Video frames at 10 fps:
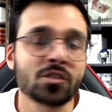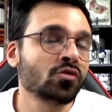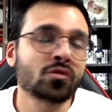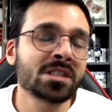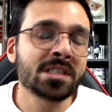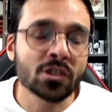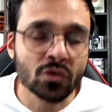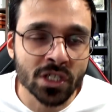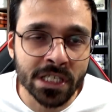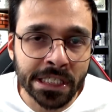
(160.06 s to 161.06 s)
J'ai toujours dit si un
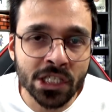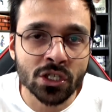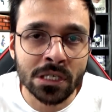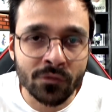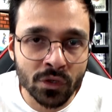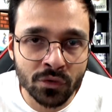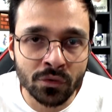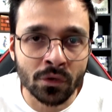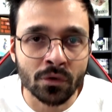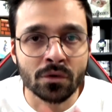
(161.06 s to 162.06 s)
jour j'étais riche, la
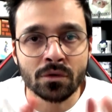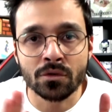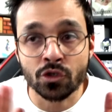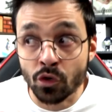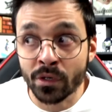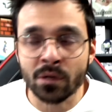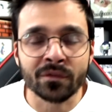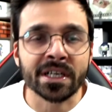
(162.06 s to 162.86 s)
voiture, euh, je l'aurais en